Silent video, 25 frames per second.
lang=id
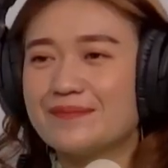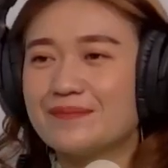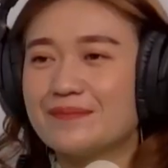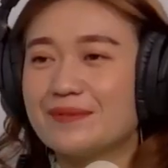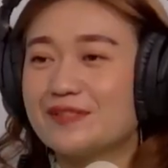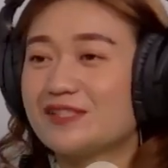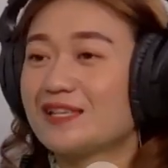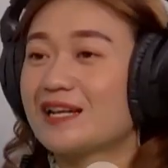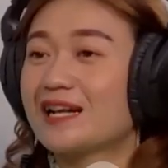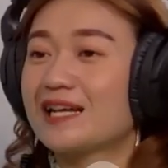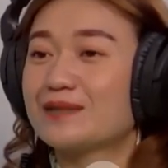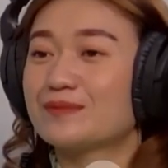
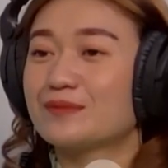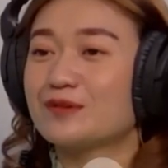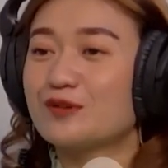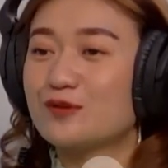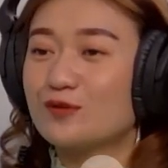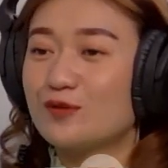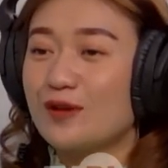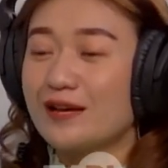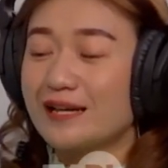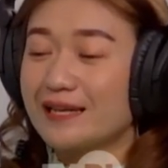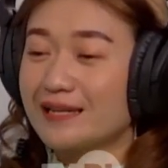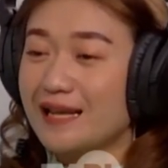masyarakat
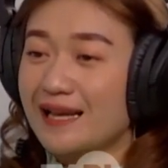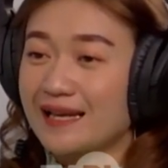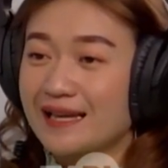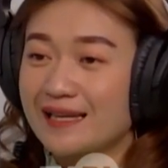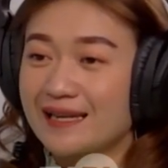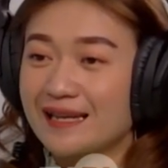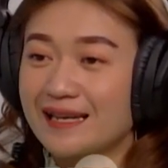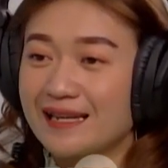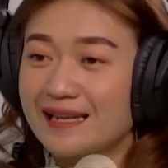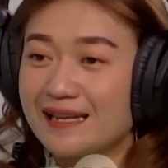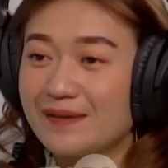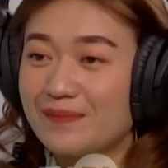Bengkulu
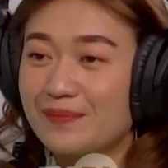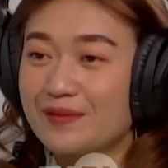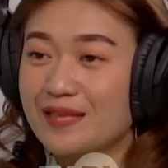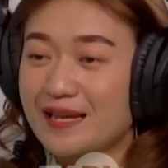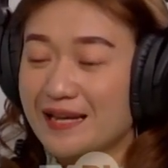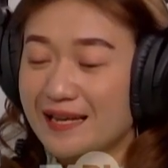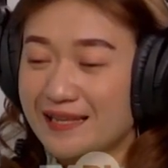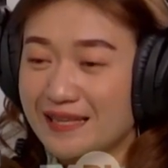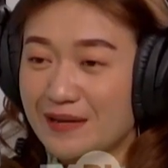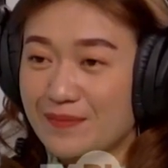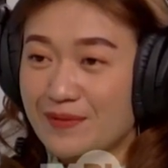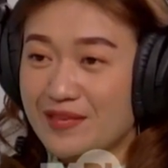akhir-akhir ini
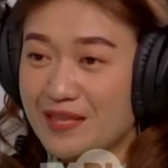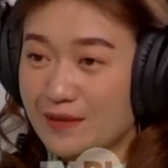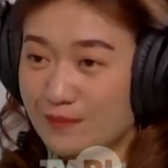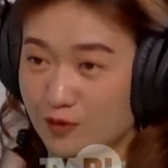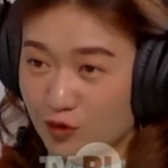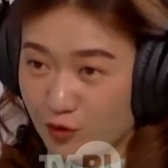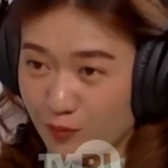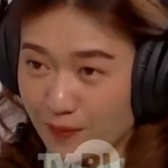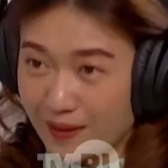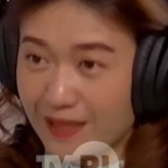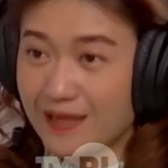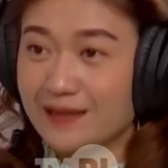penyakitnya banyak
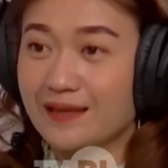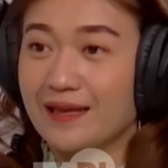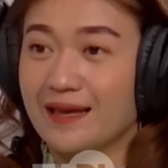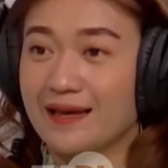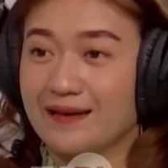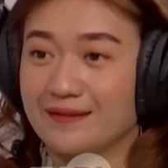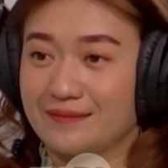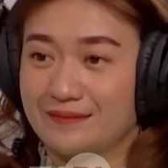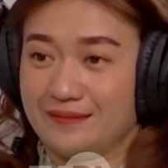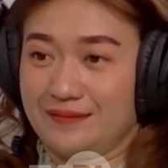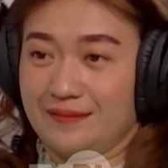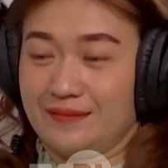batuk pilek
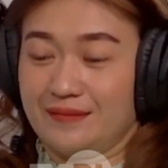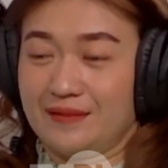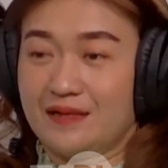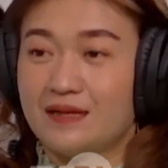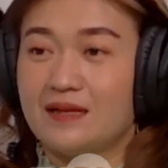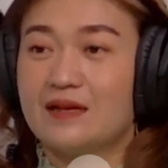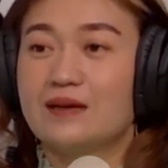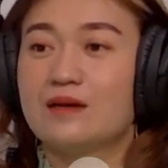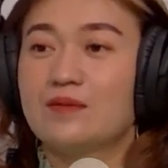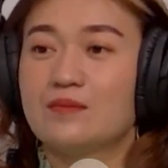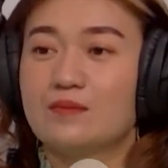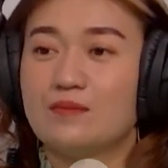ya? Ya,
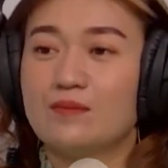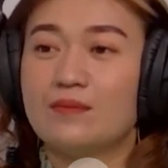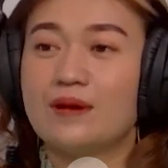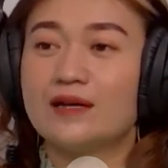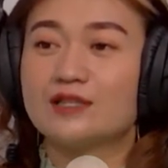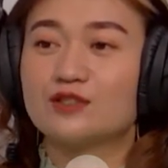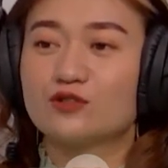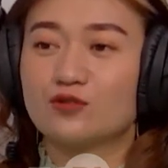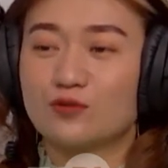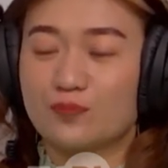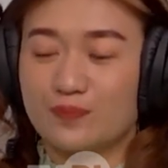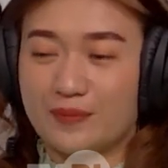batuk pilek.
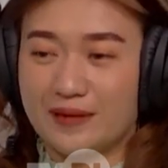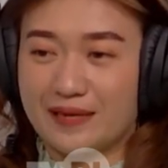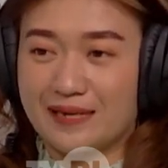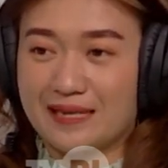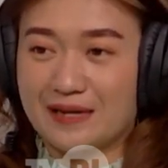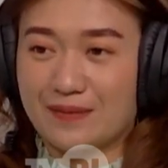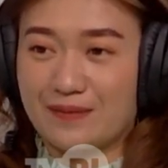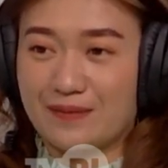Batuk pilek,